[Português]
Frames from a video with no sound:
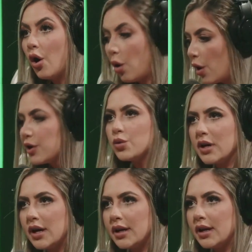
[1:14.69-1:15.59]
Oi,
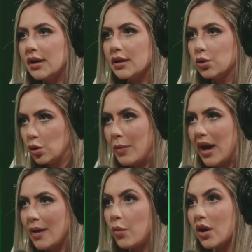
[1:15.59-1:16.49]
Juliana, tudo
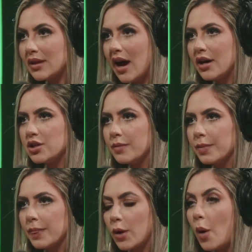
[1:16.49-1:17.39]
bem? Boa tarde.
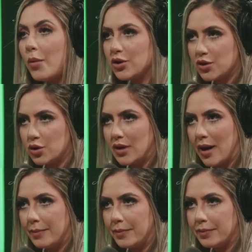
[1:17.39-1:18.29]
Como posso te
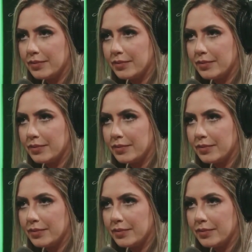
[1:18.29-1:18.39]
ajudar?